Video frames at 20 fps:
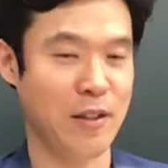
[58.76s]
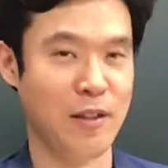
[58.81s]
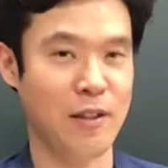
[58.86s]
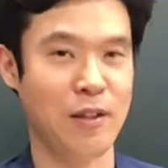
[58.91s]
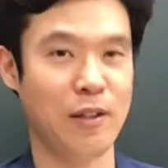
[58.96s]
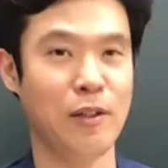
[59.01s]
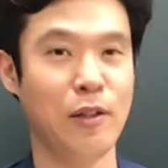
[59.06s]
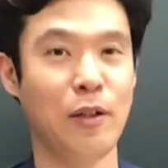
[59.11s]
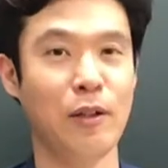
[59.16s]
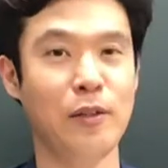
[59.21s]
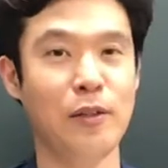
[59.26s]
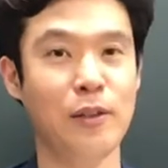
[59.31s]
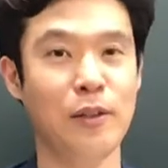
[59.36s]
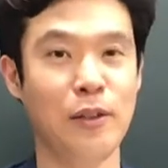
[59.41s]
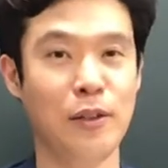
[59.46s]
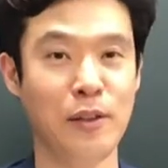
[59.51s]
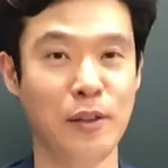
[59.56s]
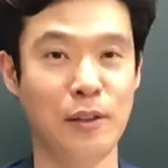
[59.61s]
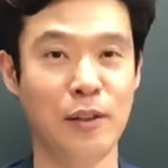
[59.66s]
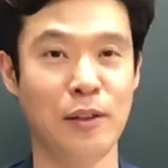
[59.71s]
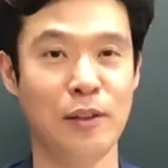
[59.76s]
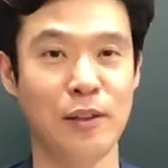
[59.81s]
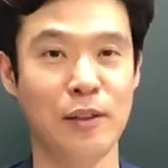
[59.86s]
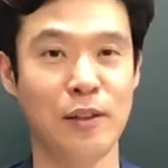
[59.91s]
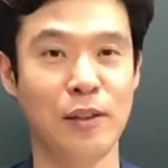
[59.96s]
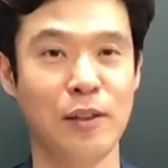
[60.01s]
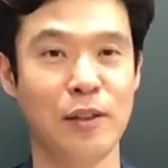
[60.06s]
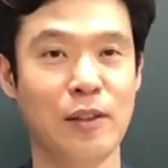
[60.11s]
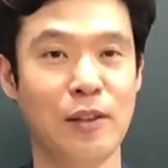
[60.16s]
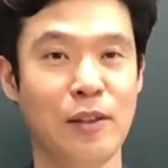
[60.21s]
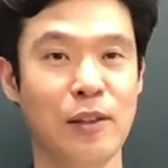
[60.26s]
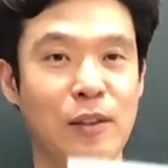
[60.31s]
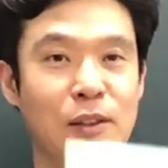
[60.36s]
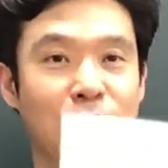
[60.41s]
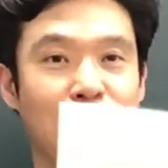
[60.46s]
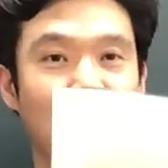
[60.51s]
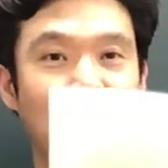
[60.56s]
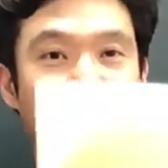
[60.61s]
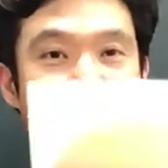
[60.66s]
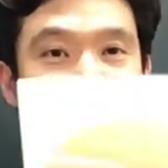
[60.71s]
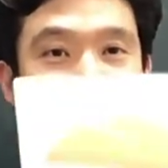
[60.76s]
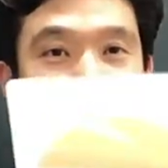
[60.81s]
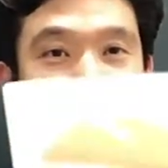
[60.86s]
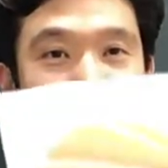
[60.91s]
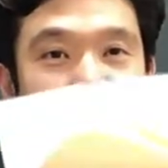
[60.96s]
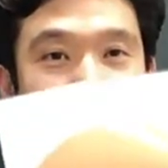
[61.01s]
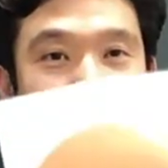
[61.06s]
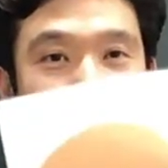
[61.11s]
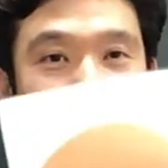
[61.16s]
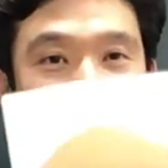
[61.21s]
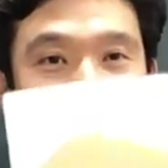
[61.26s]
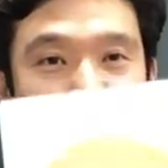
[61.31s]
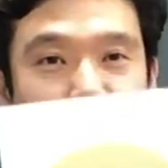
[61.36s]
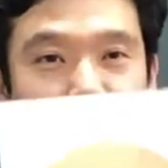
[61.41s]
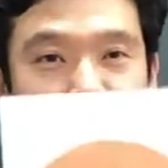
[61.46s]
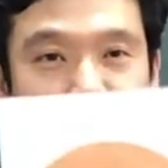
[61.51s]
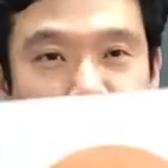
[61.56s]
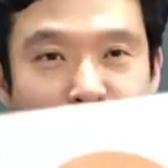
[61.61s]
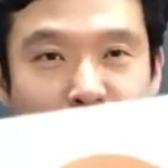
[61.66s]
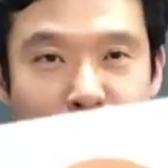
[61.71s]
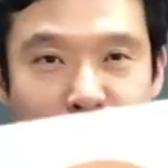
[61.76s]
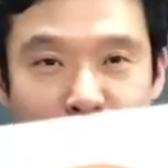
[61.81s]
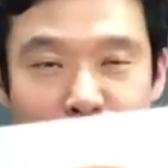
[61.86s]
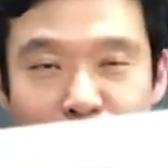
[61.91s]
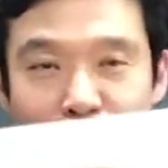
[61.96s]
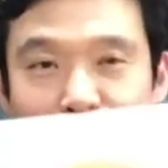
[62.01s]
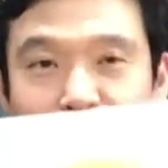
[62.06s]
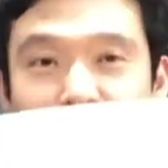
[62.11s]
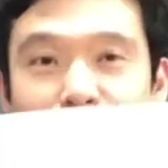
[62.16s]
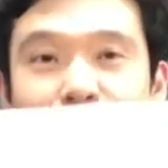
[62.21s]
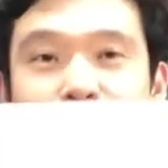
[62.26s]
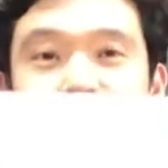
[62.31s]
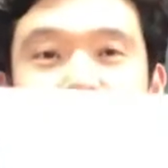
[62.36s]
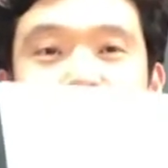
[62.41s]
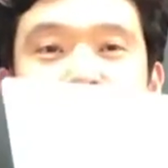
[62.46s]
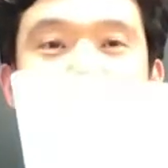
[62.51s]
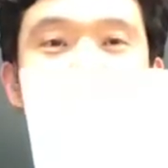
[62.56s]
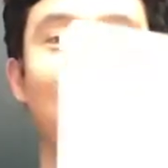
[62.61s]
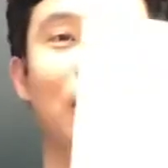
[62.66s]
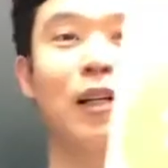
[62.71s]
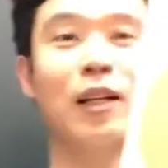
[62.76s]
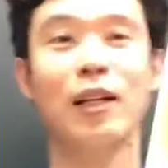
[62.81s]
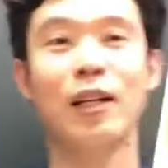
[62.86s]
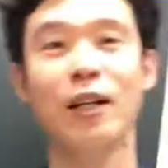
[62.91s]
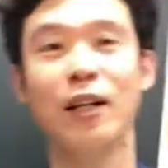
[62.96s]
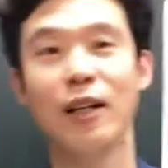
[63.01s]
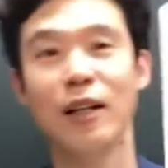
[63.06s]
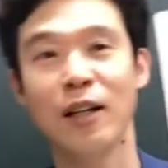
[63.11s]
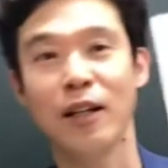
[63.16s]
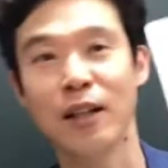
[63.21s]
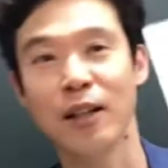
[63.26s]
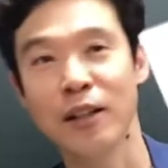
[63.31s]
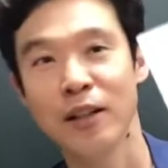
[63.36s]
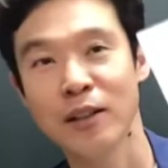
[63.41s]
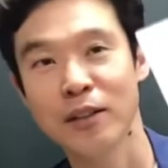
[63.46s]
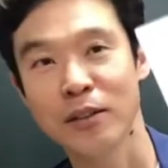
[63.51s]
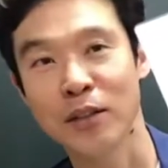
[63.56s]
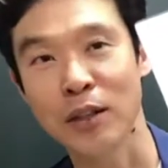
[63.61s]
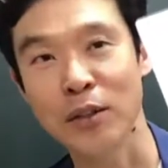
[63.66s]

이거는 좀 기분이 안 좋을 때, 제